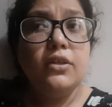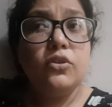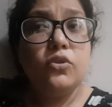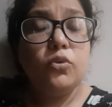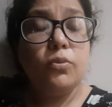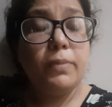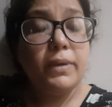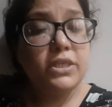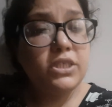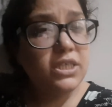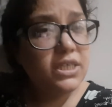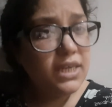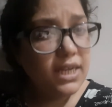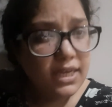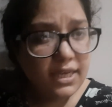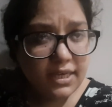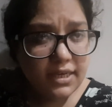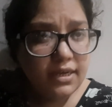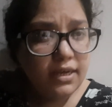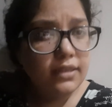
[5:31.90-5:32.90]
तो बच्चे
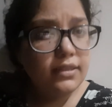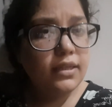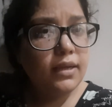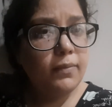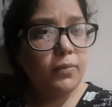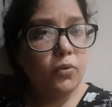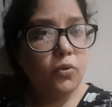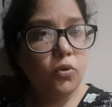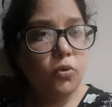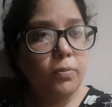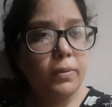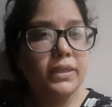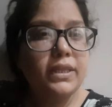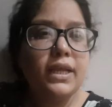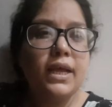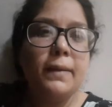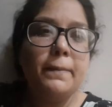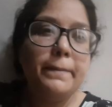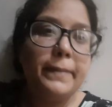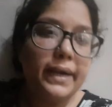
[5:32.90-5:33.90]
नहीं खाते आप लोग को
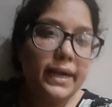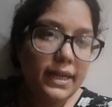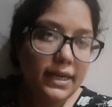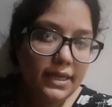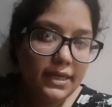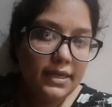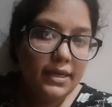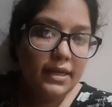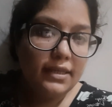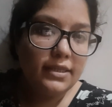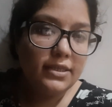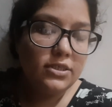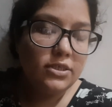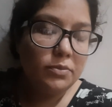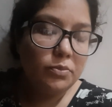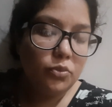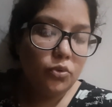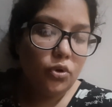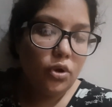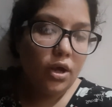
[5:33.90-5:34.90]
पता है हम बड़े नहीं खाते
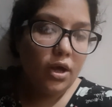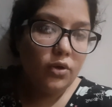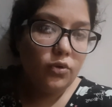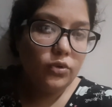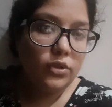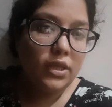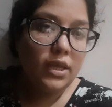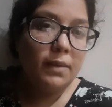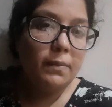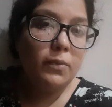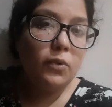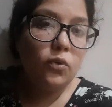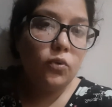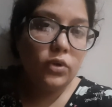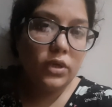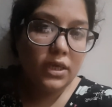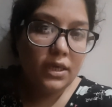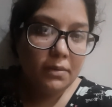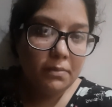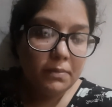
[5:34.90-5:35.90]
जब बुखार होता है हम लोग
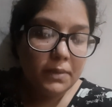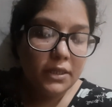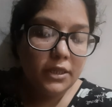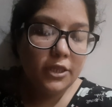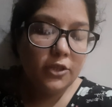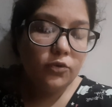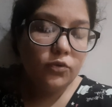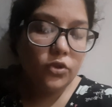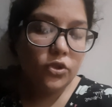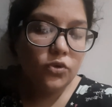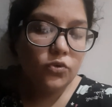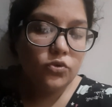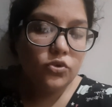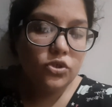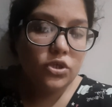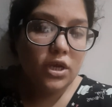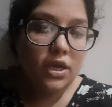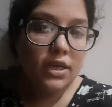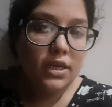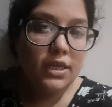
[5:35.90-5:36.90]
की हिम्मत नहीं होती
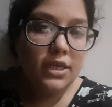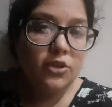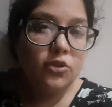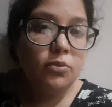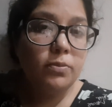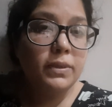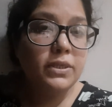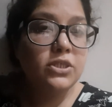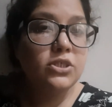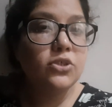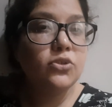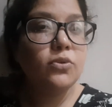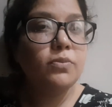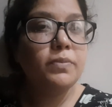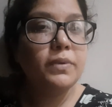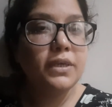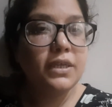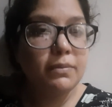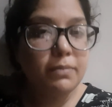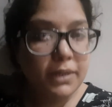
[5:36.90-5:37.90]
कुछ खाने की तो बच्चे तो
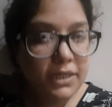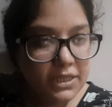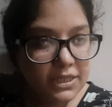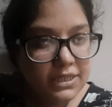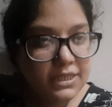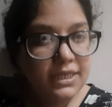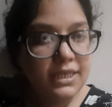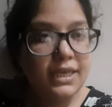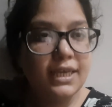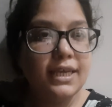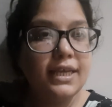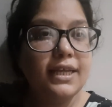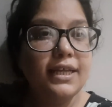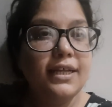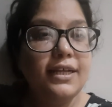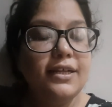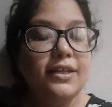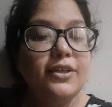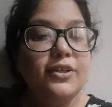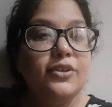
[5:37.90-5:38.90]
फिर बच्चे हैं
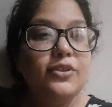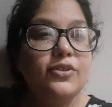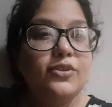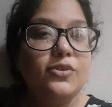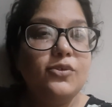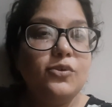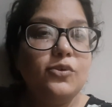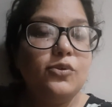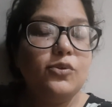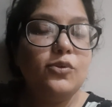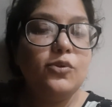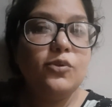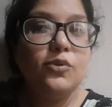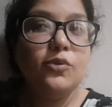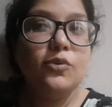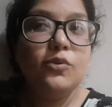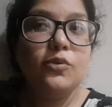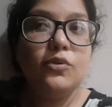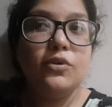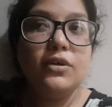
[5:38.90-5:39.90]
तो
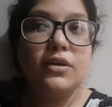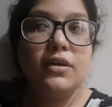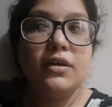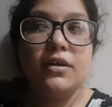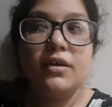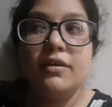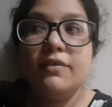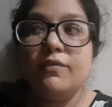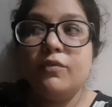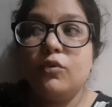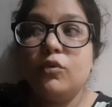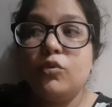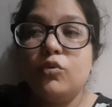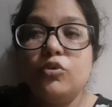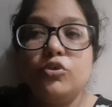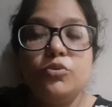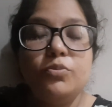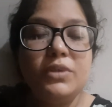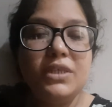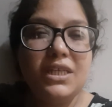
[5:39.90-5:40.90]
वो
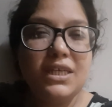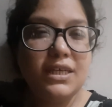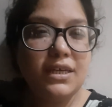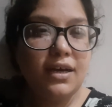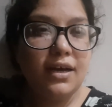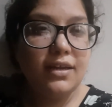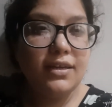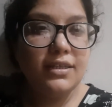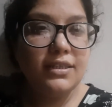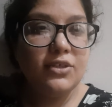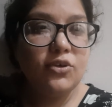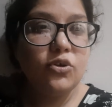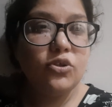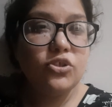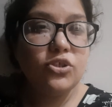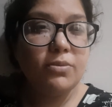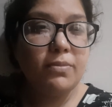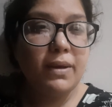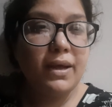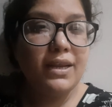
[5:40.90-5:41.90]
कुछ भी नहीं खा रही थी और
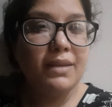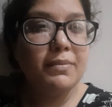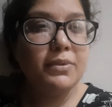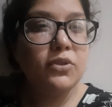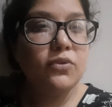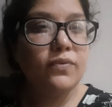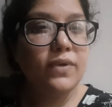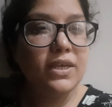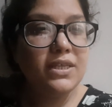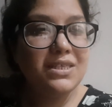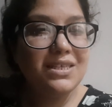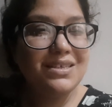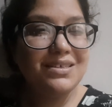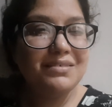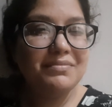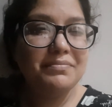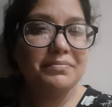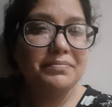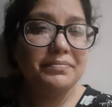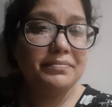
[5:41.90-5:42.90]
चबाने में तो वैसी
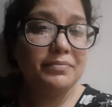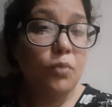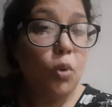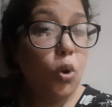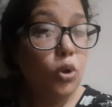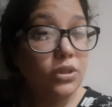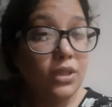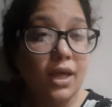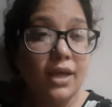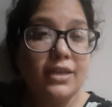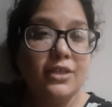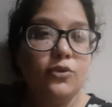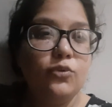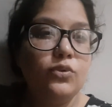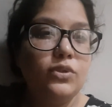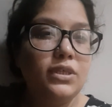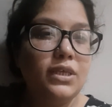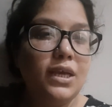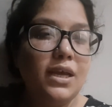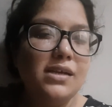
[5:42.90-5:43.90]
मौत आ रही
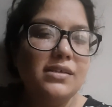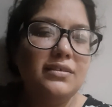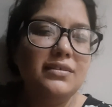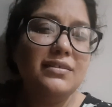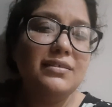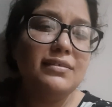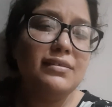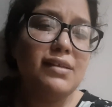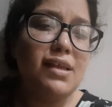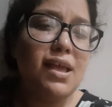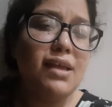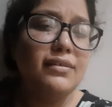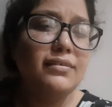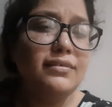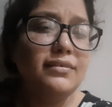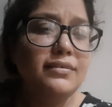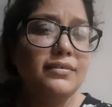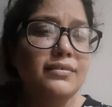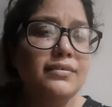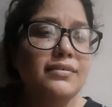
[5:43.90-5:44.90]
होती
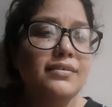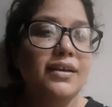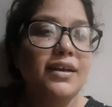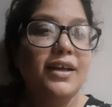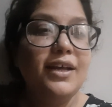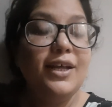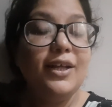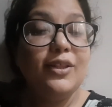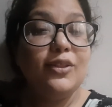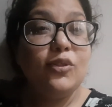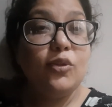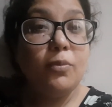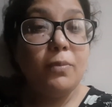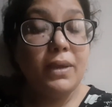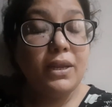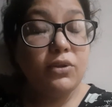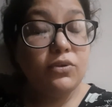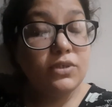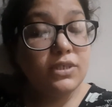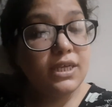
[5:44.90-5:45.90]
है तो
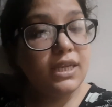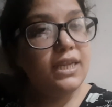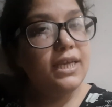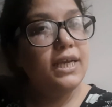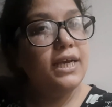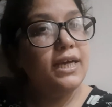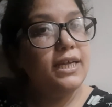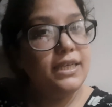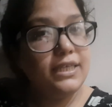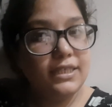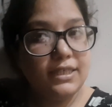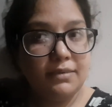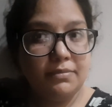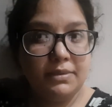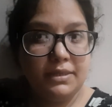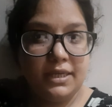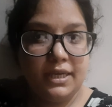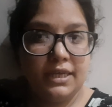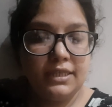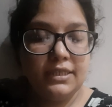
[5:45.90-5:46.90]
मैंने उसके लिए हरीरा
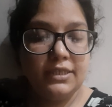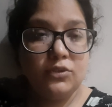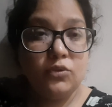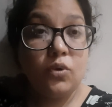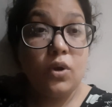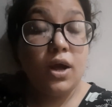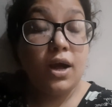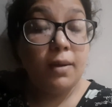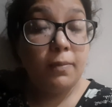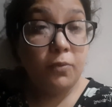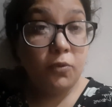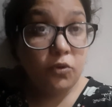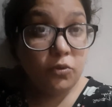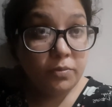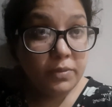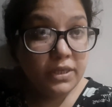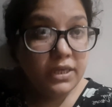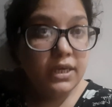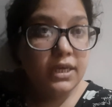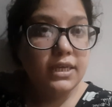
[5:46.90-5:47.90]
बनाया था तो आप लोग
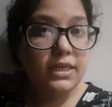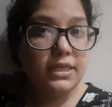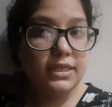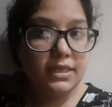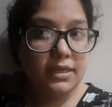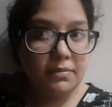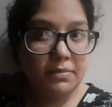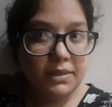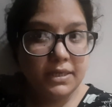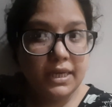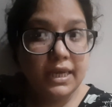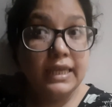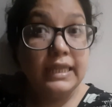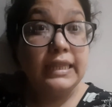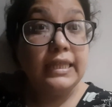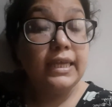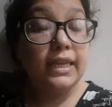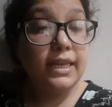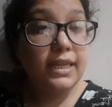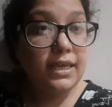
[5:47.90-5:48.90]
भी हरीरा बनाएं
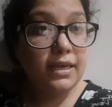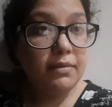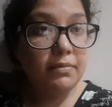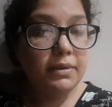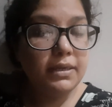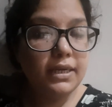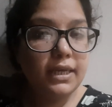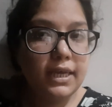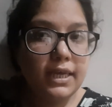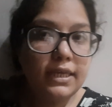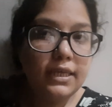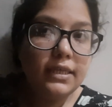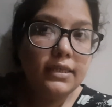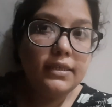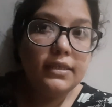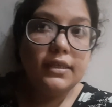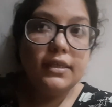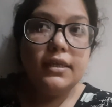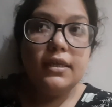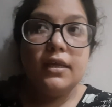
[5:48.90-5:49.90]
दलिया बनाएं
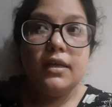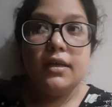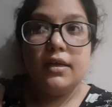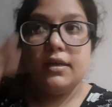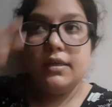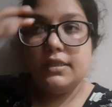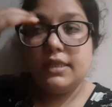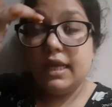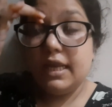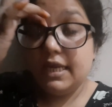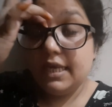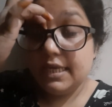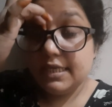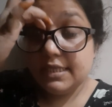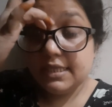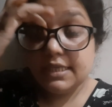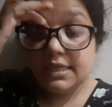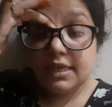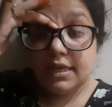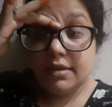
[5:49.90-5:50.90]
दलिए
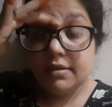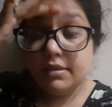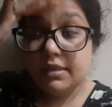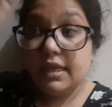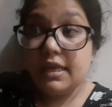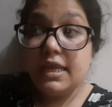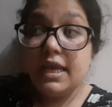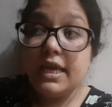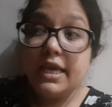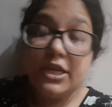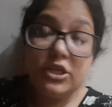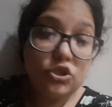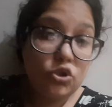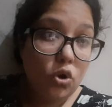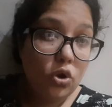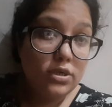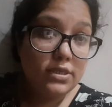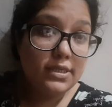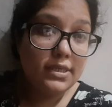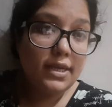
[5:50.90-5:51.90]
से दलिया ये
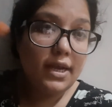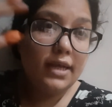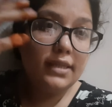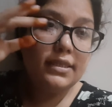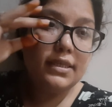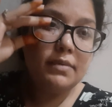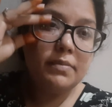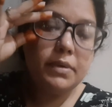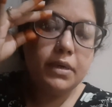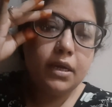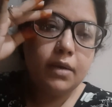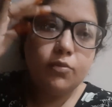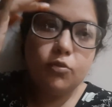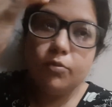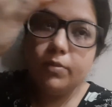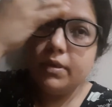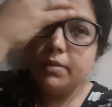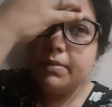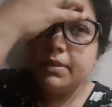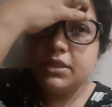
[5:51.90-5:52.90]
शौक से खाती है पर
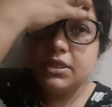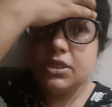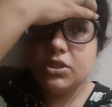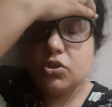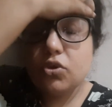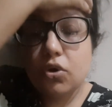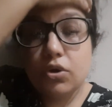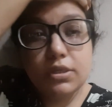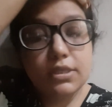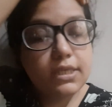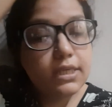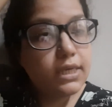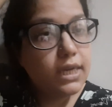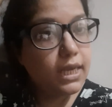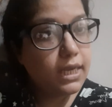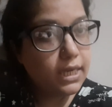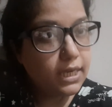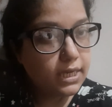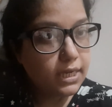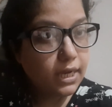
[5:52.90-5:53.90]
अमूमन बच्चे शौक से
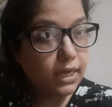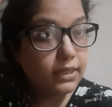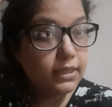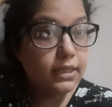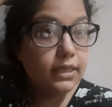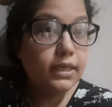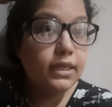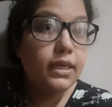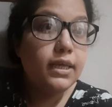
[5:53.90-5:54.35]
नहीं खाते